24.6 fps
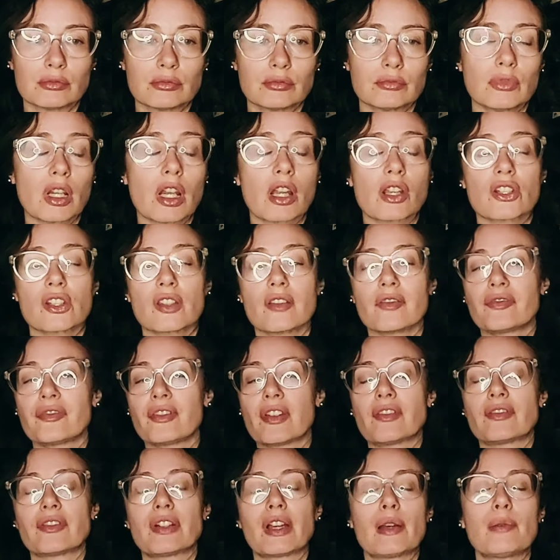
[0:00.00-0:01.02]
Voilà, j'ai
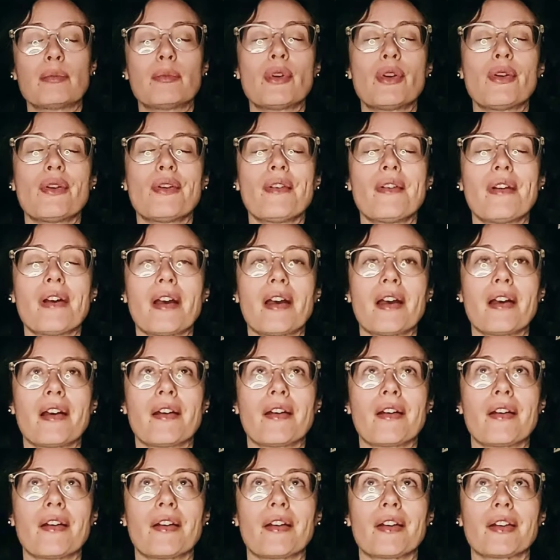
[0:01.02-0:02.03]
fait vraiment
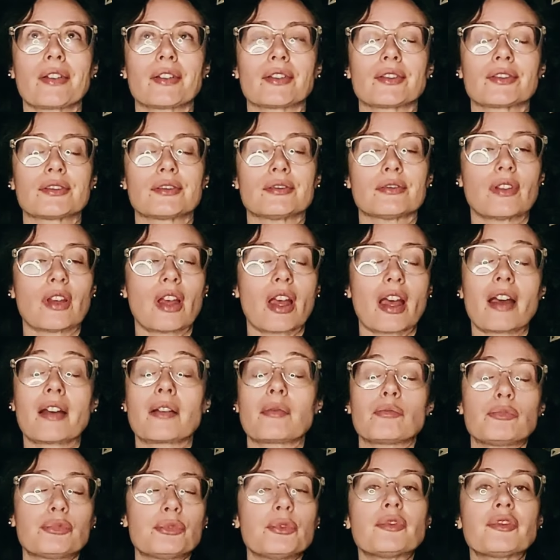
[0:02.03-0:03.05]
un,
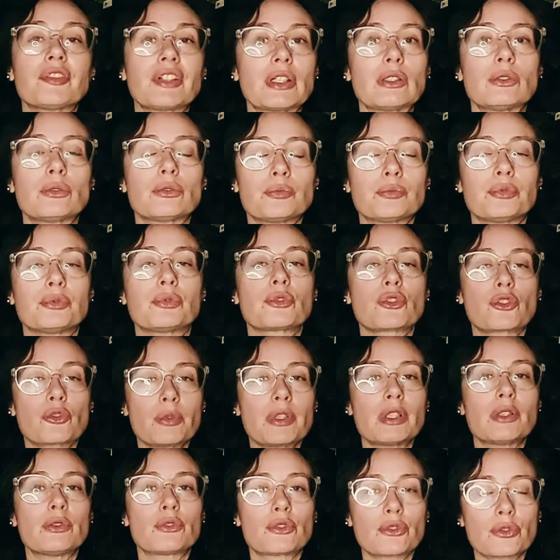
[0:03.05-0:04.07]
pour faire le, pour
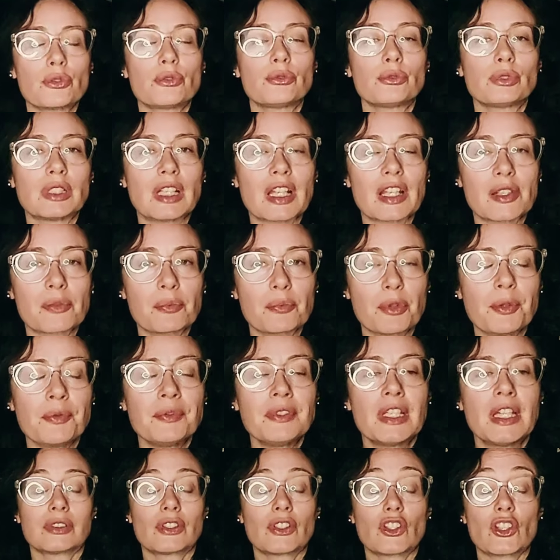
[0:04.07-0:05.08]
jouer le jeu du classement.
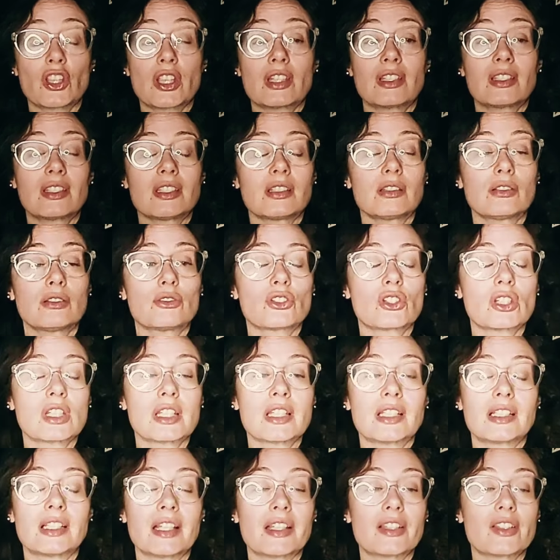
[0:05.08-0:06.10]
J'allais dire, je,
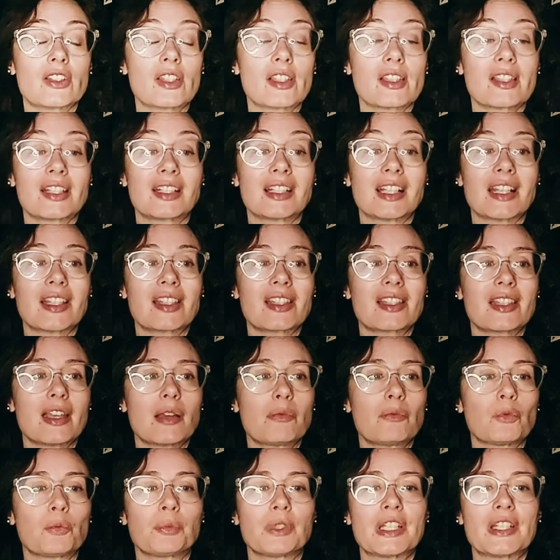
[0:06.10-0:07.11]
les ai classés à
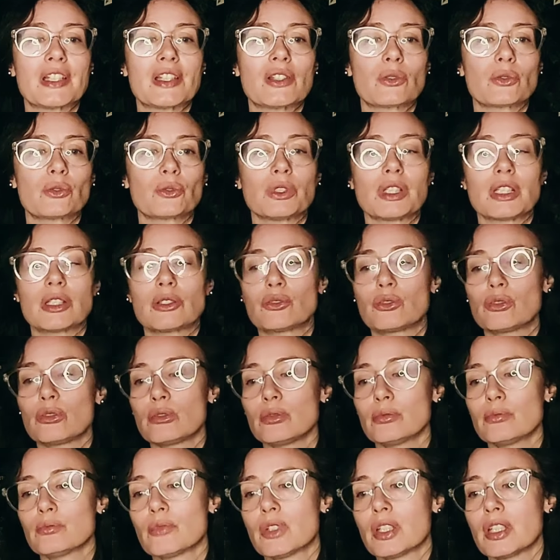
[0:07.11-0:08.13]
mon plaisir de
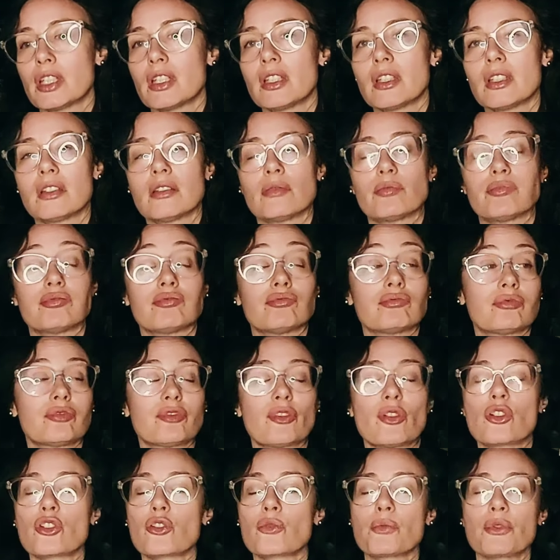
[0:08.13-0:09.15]
lecture, mais
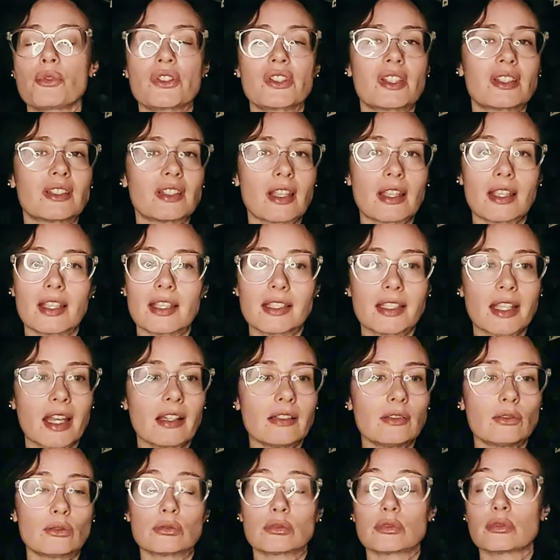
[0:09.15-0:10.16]
franchement, c'était
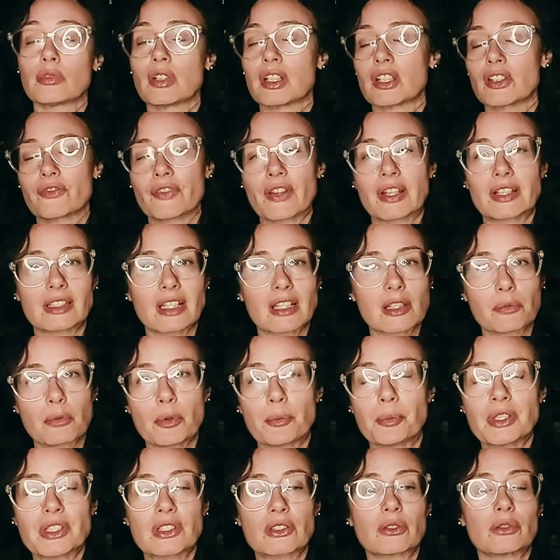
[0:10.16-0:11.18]
égal. Donc, ouais, je fais un classement
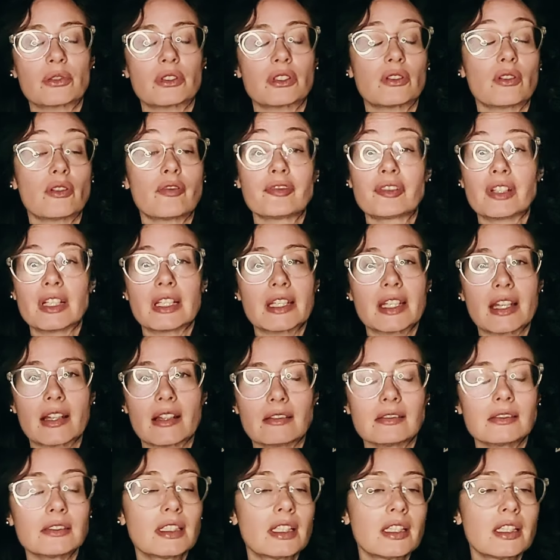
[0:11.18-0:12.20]
parce qu'il en fallait un.